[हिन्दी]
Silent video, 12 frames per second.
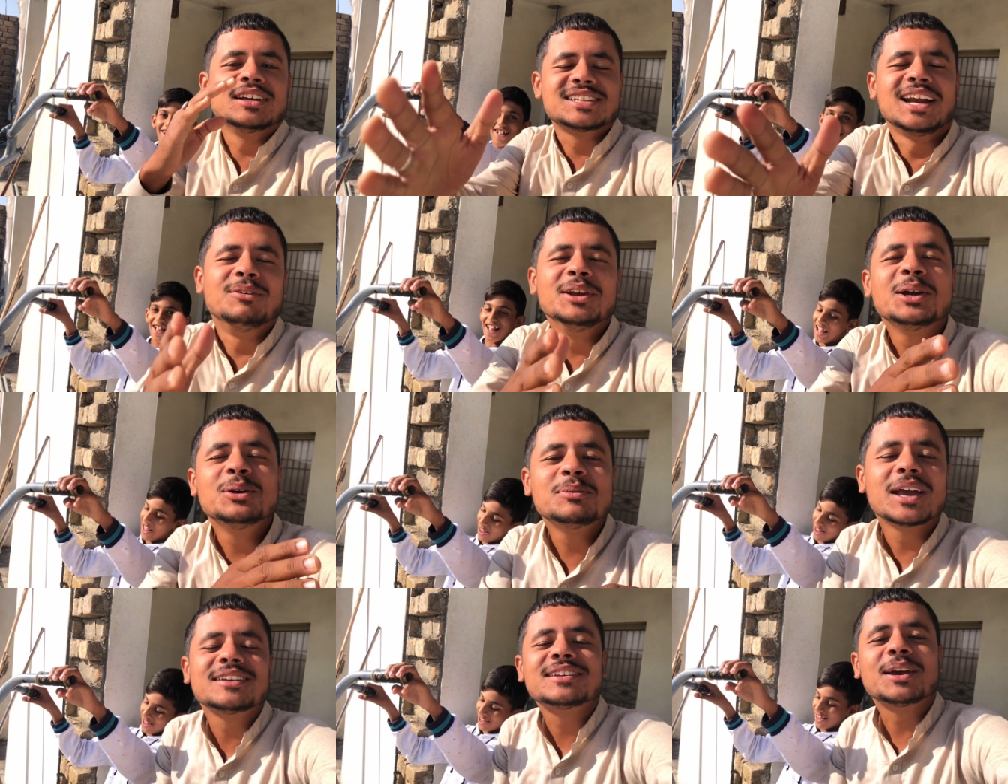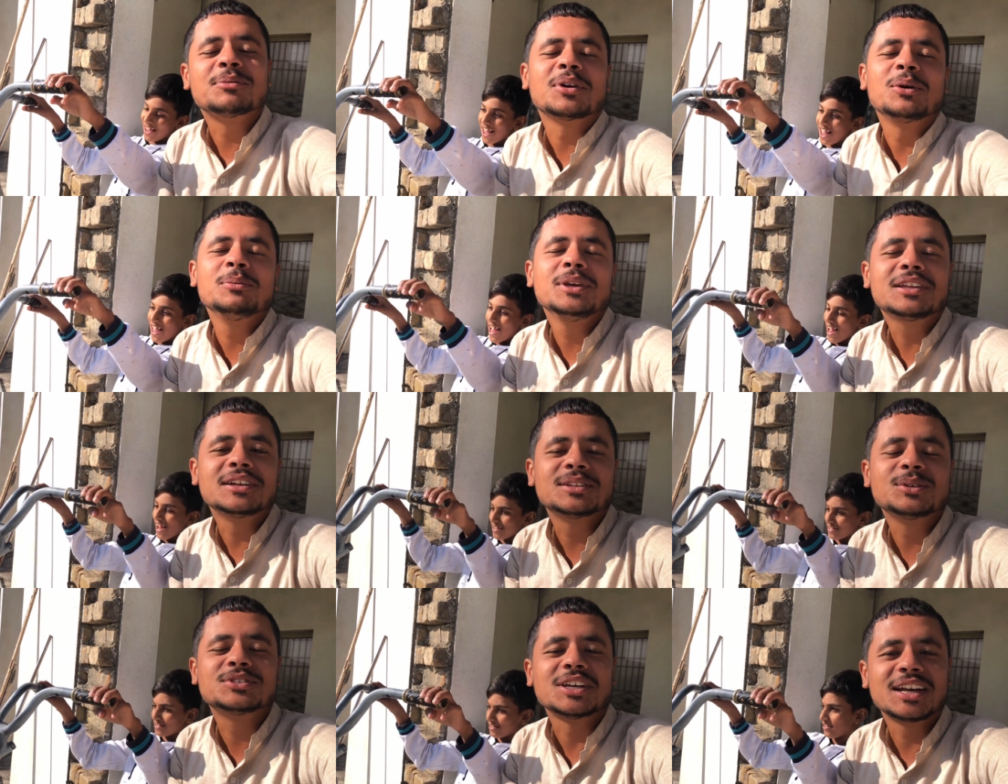अस्सलाम वालेकुम कैसे हैं आप सब उम्मीद
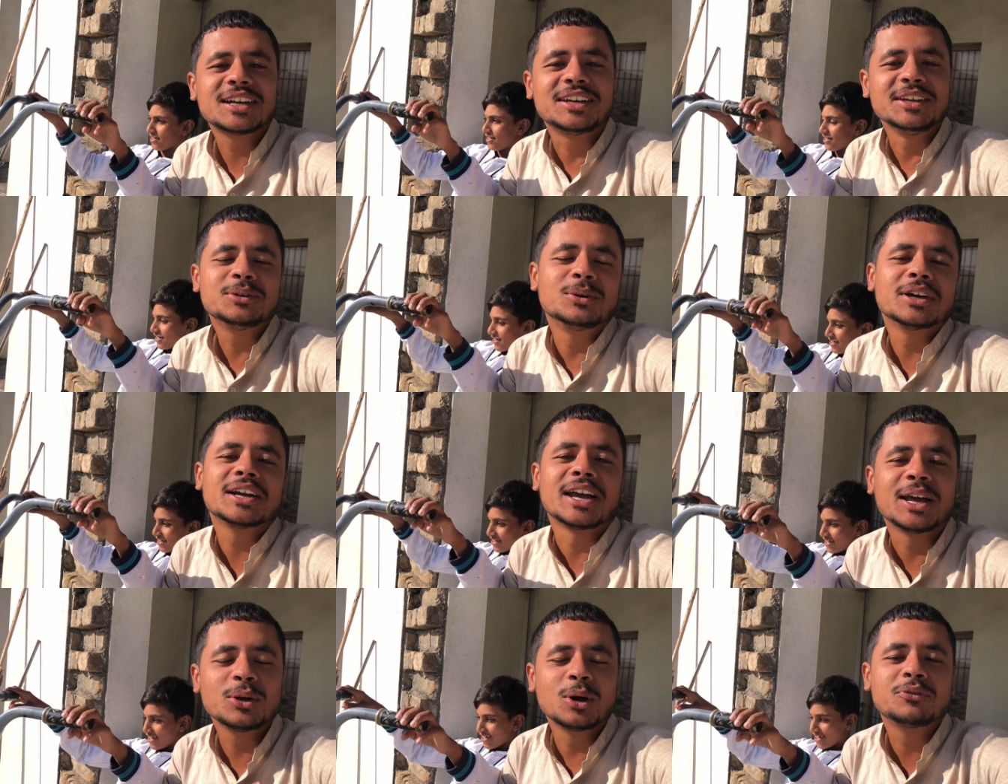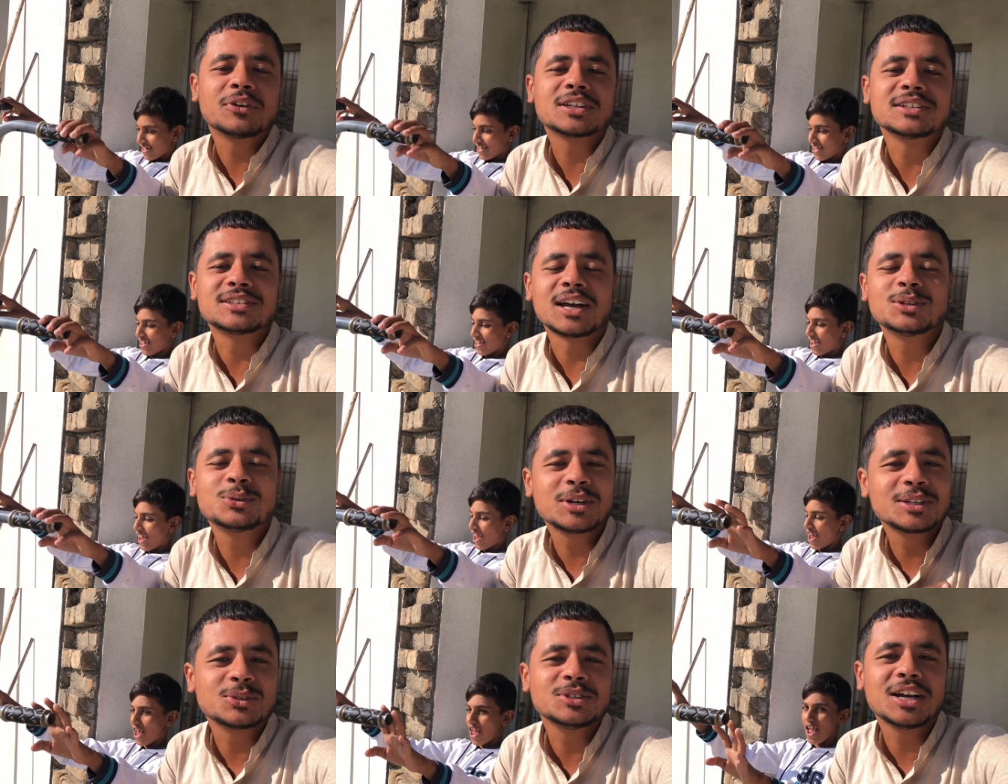करता हूँ सारे ठीक होंगे खैरी औरफियत के साथ
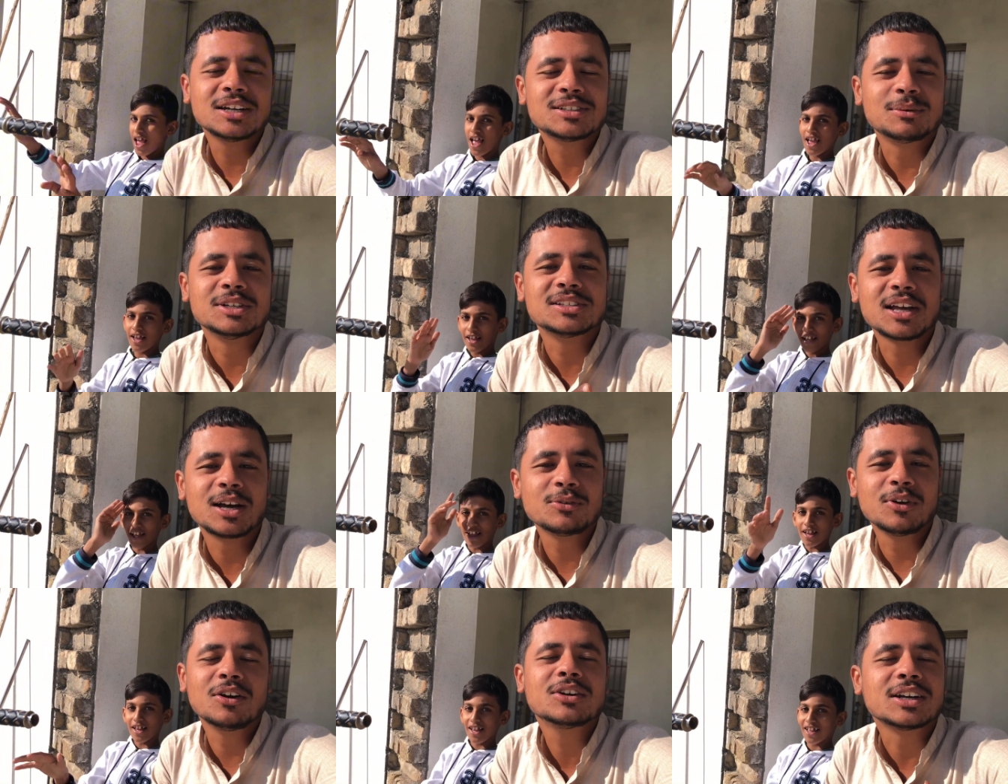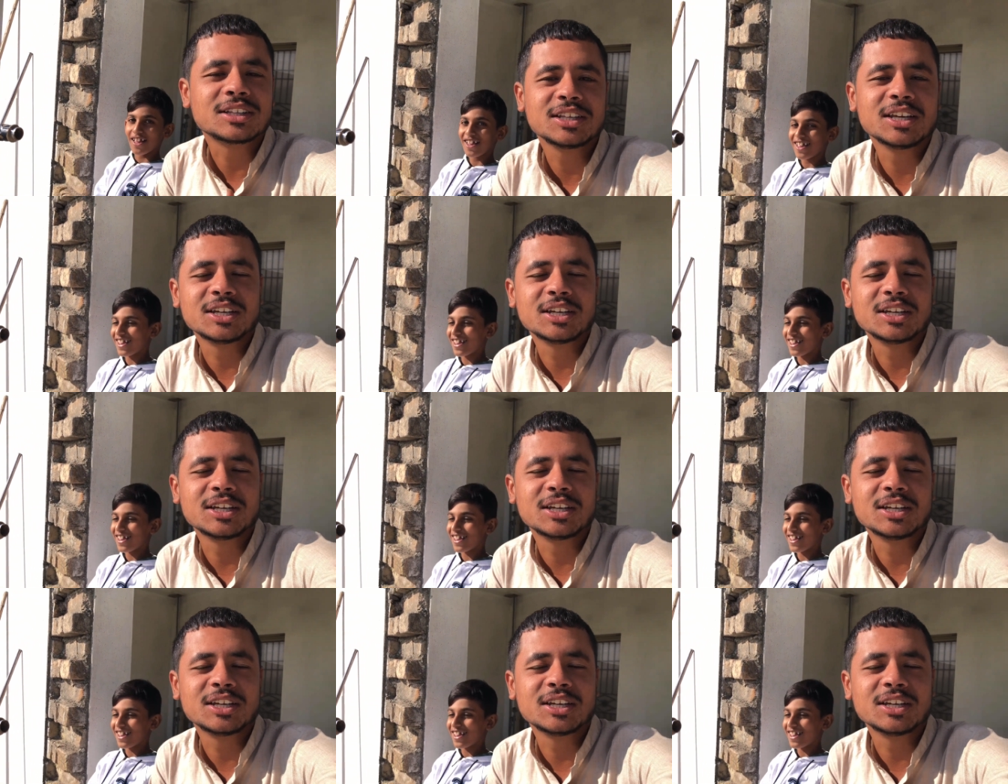होंगे तो जी आज का मज़ेदार व्लॉग करते